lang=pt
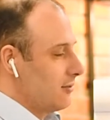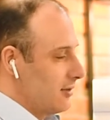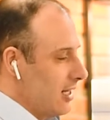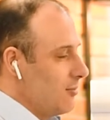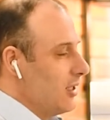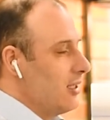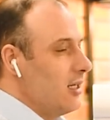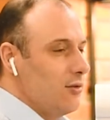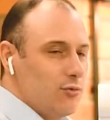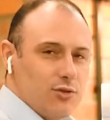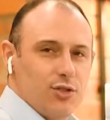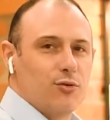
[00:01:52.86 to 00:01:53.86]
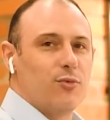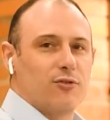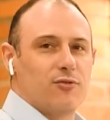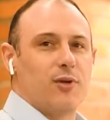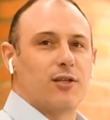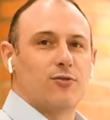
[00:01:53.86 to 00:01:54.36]
terminando o seu
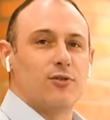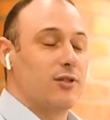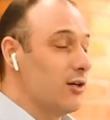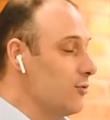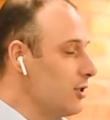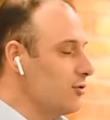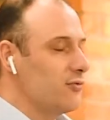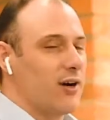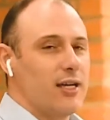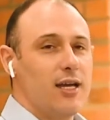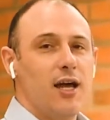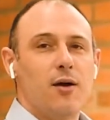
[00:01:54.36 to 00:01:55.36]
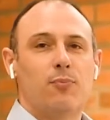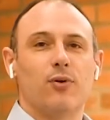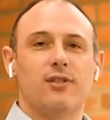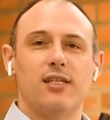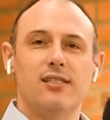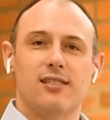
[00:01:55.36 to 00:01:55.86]
movimento. Então, isso vai
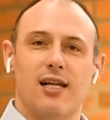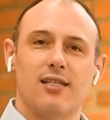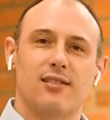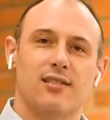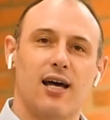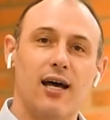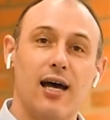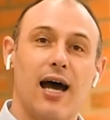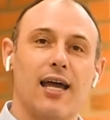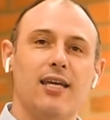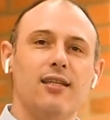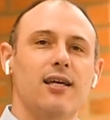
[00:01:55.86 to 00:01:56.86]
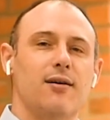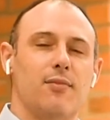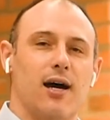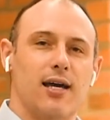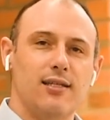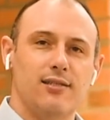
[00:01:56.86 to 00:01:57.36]
potencializar ainda
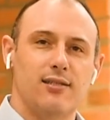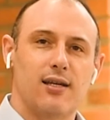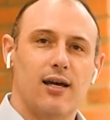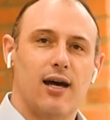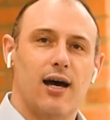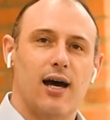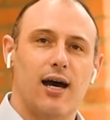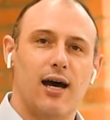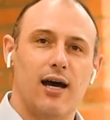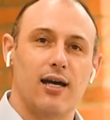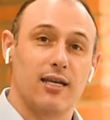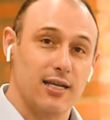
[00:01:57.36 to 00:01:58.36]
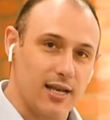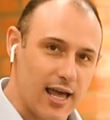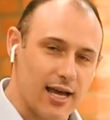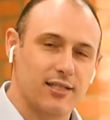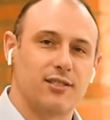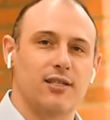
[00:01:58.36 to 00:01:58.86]
mais a
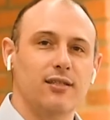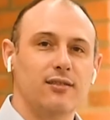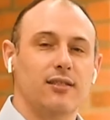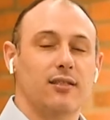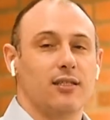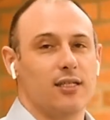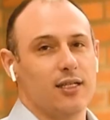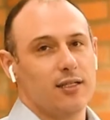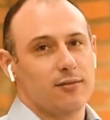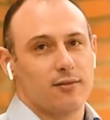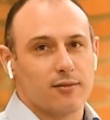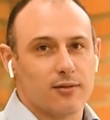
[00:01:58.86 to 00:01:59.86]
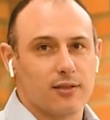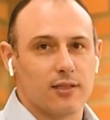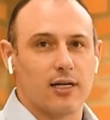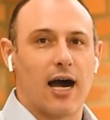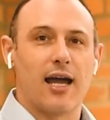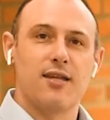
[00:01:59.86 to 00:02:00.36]
inércia e
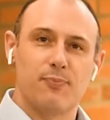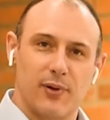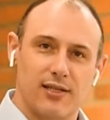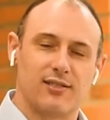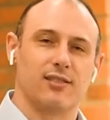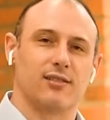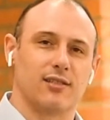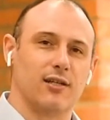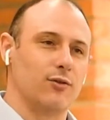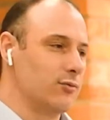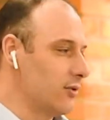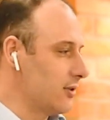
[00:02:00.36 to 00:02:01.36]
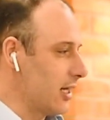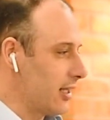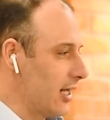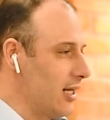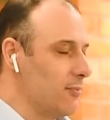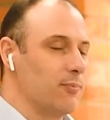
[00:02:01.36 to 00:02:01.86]
a imprecisão
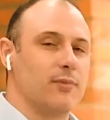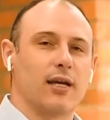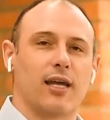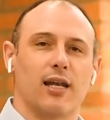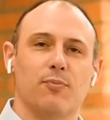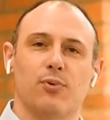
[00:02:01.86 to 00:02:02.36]
naquele, naquela